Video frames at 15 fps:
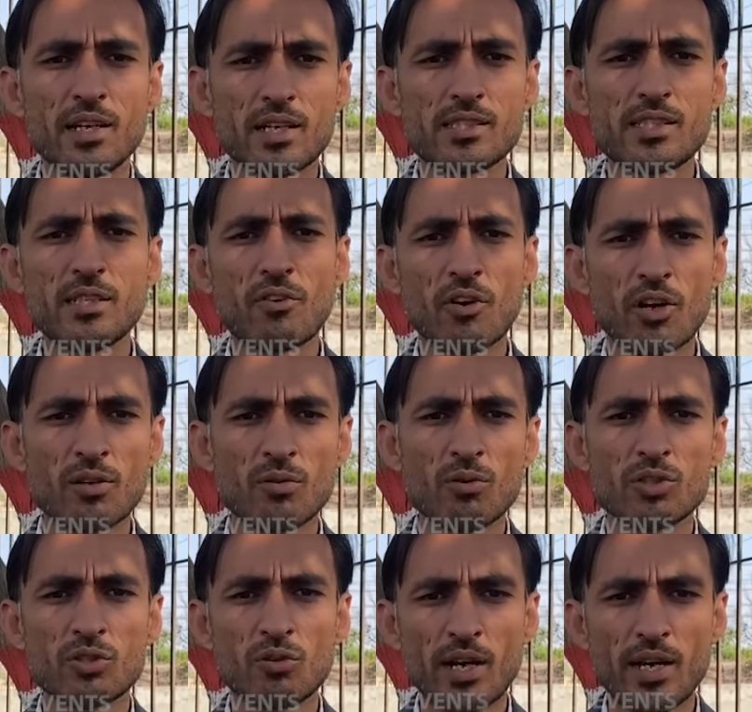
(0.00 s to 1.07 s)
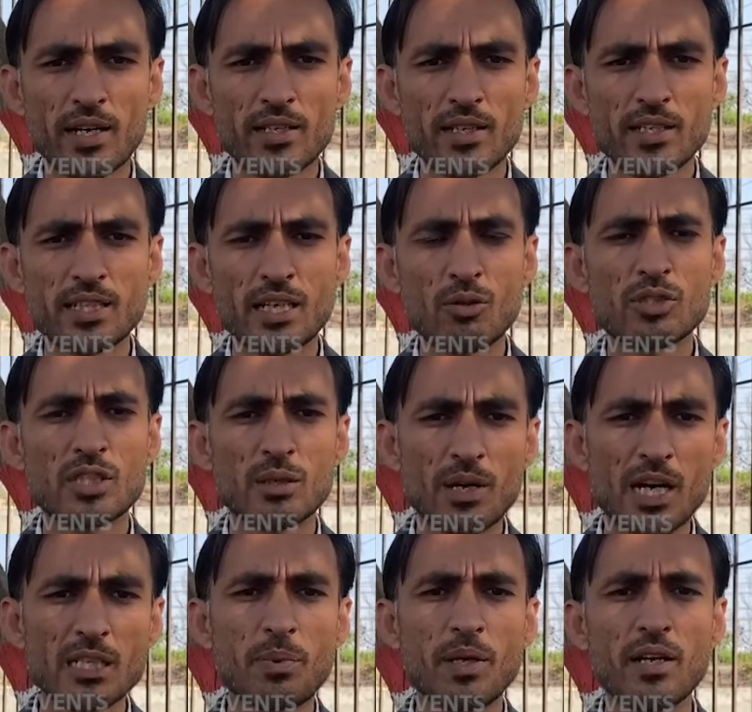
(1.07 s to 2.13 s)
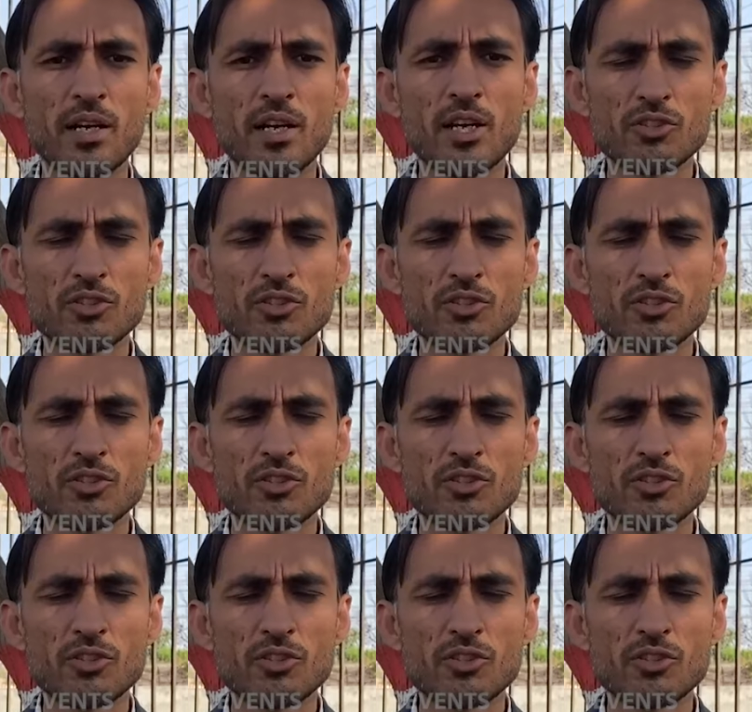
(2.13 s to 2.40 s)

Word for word: किसी फॉरेन कोच को हायर किया जाए उसके बाद फिर